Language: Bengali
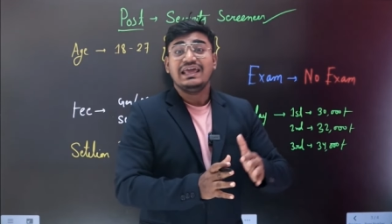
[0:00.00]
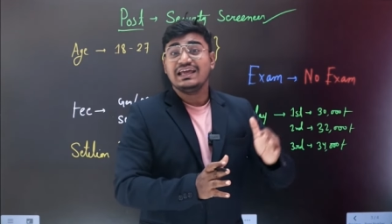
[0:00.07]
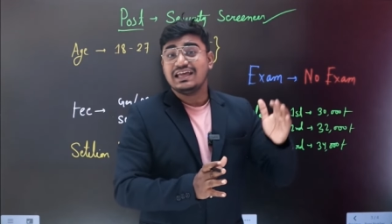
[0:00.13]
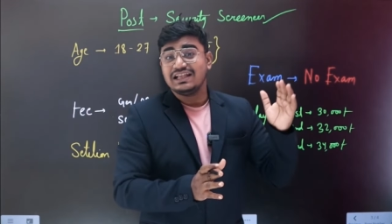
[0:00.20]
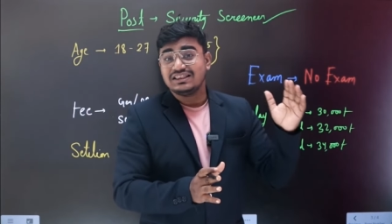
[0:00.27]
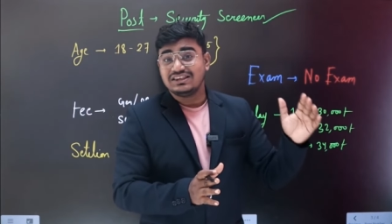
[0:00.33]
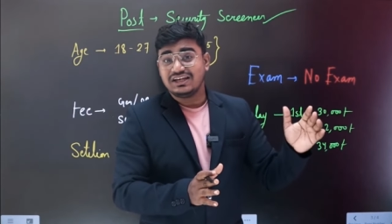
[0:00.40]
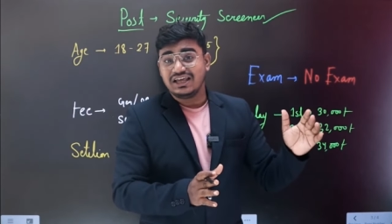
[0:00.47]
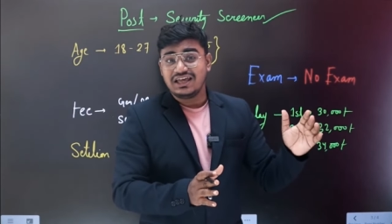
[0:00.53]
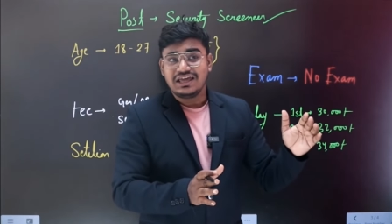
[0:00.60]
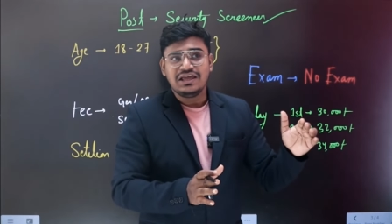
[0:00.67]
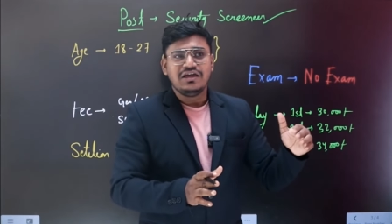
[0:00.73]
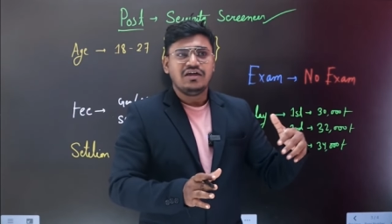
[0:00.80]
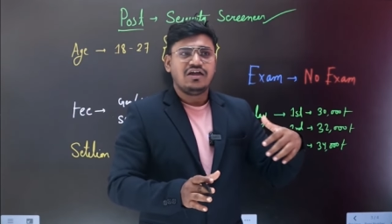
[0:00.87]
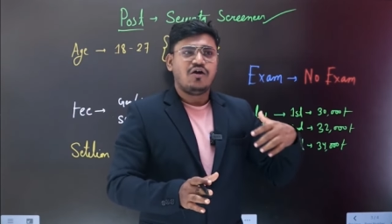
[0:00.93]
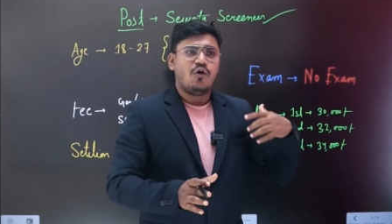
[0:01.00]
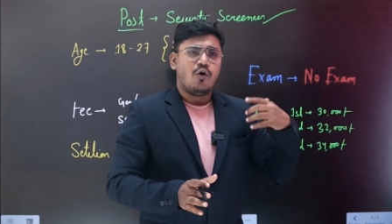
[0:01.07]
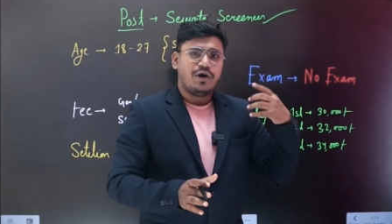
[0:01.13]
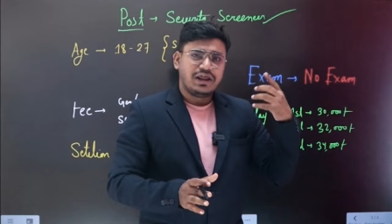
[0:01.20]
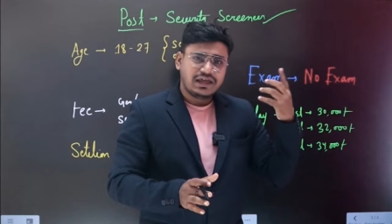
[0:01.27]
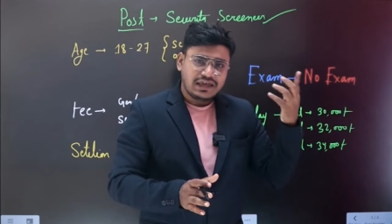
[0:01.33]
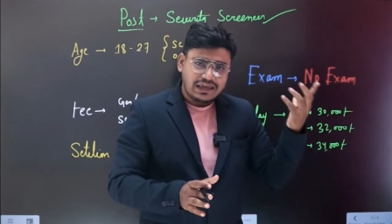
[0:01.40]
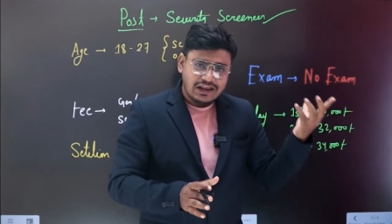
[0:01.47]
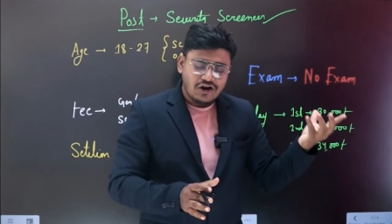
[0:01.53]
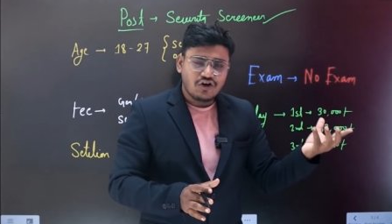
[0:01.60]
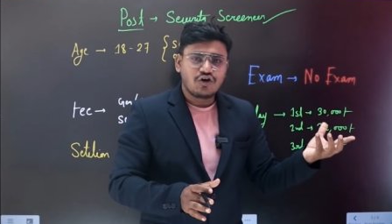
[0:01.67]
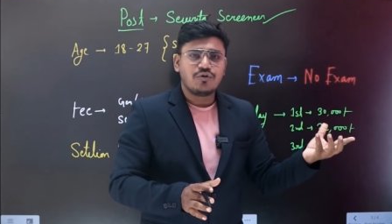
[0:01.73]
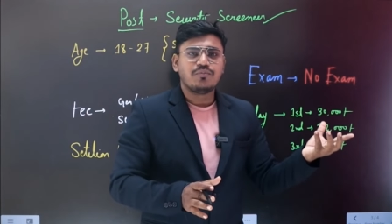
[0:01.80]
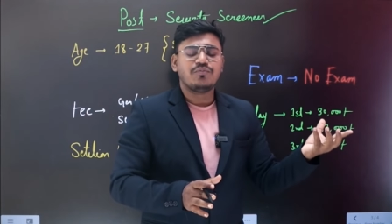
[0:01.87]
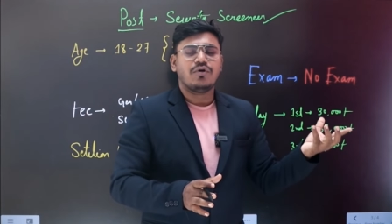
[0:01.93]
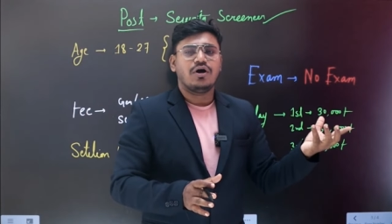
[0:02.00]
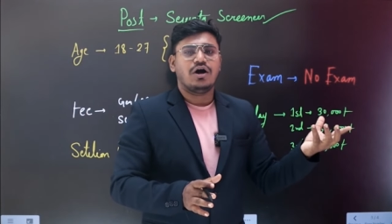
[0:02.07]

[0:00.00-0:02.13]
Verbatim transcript: এক্ষেত্রে এ অনেক এরকম